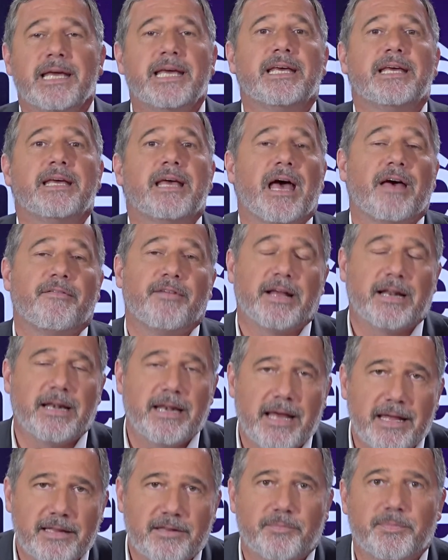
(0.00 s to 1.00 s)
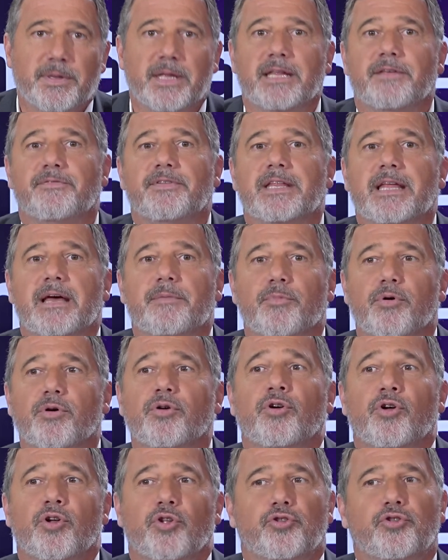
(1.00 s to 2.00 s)
et avec l'aide, bien
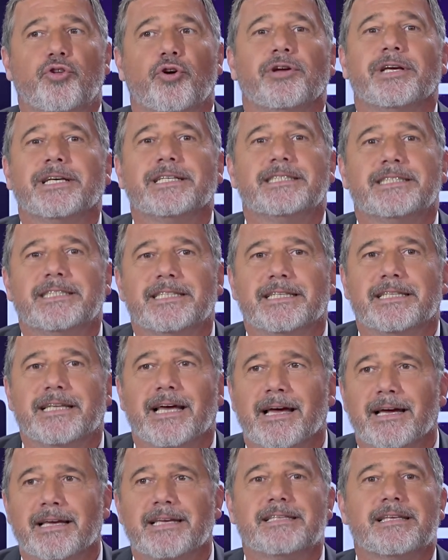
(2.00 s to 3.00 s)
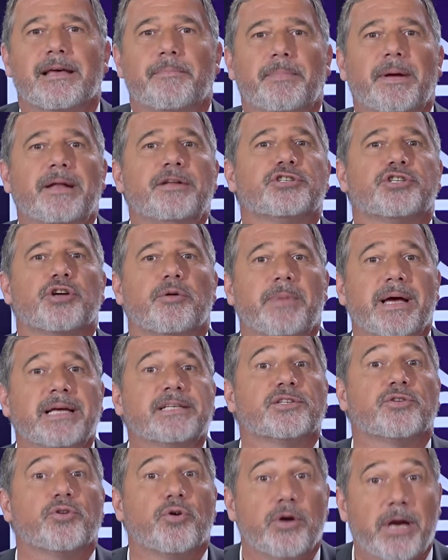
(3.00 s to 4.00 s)
évidemment, d'un critique d'art qui s'appelle
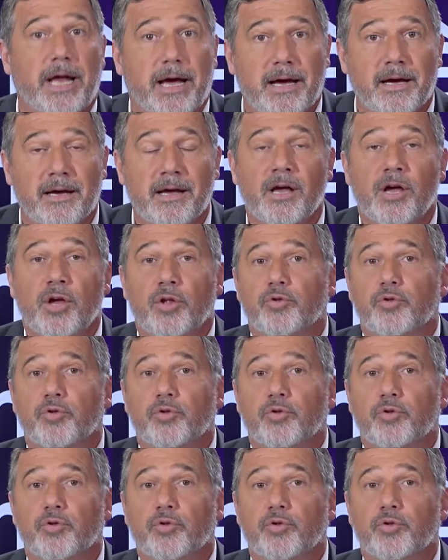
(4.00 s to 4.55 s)
Jean-Max Collard.